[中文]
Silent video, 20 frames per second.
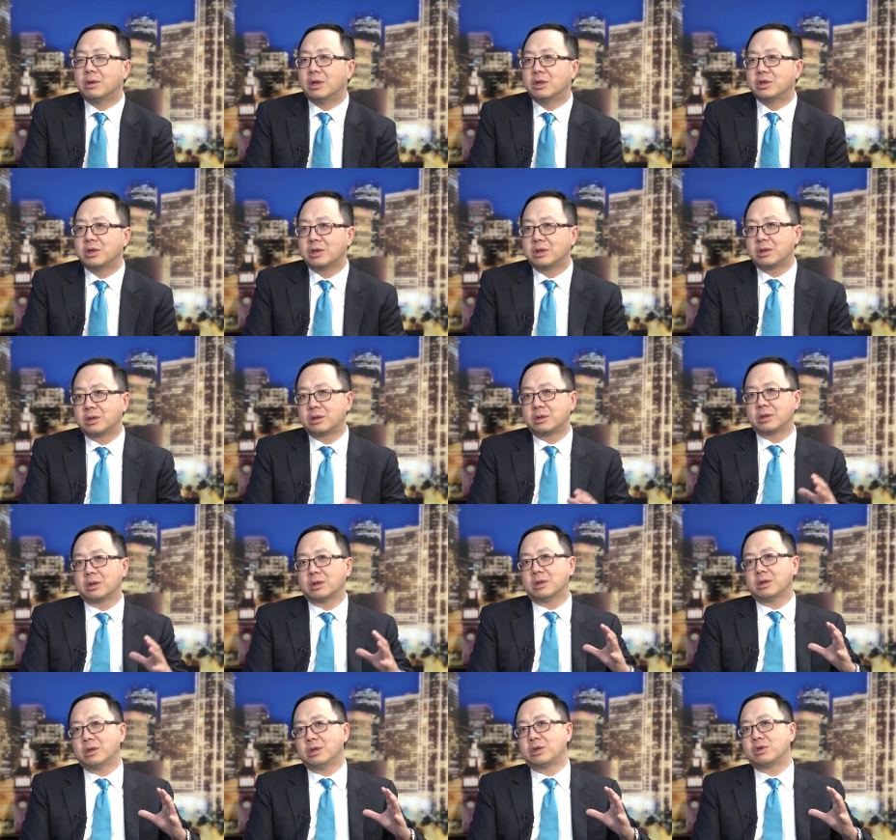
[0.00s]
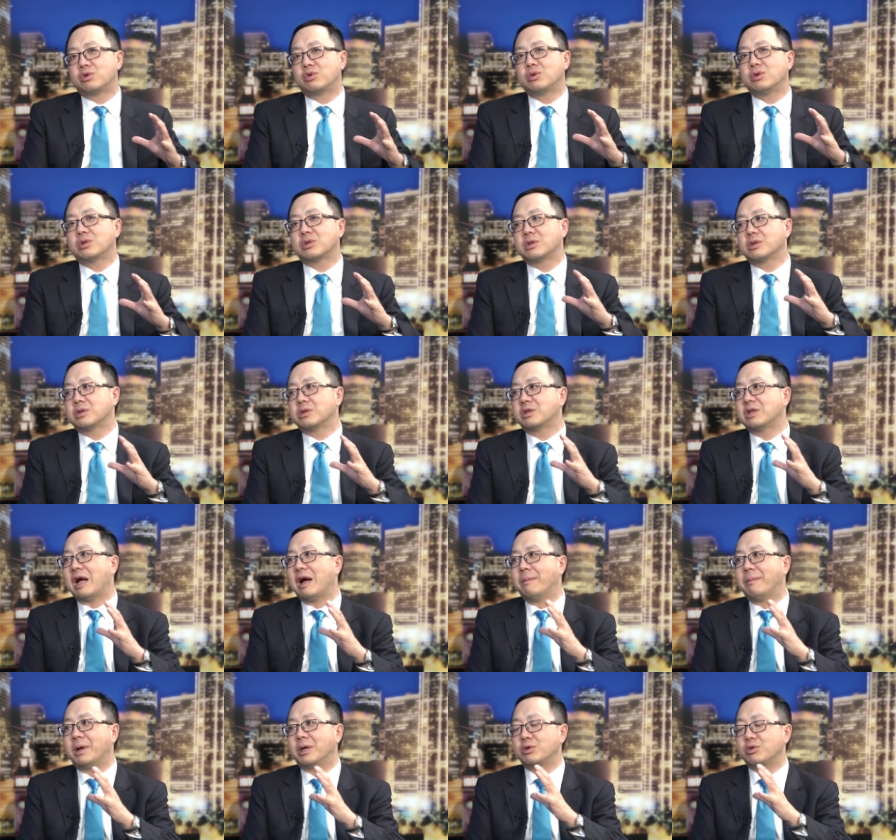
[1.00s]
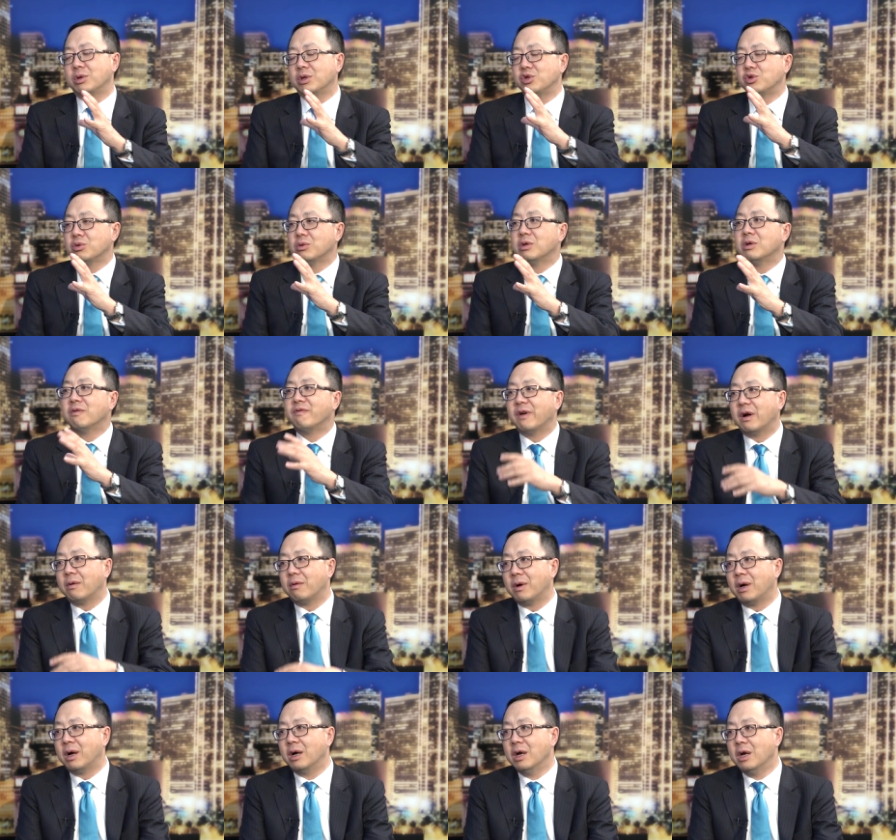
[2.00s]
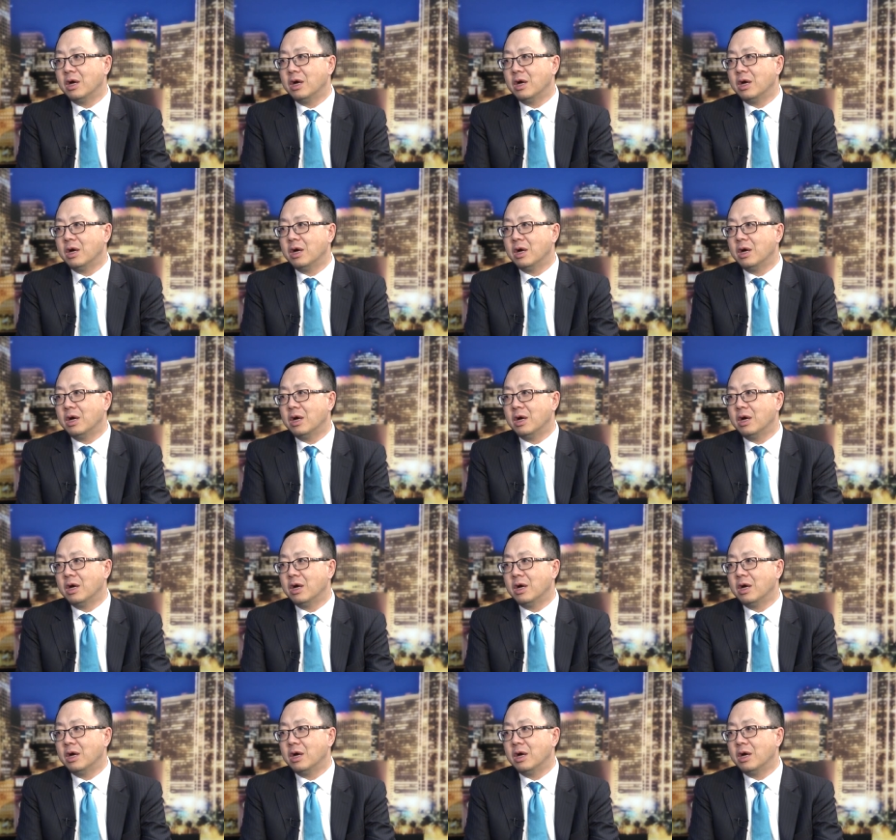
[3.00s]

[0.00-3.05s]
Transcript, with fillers: 而且整个的趋势是大麻全球合法化，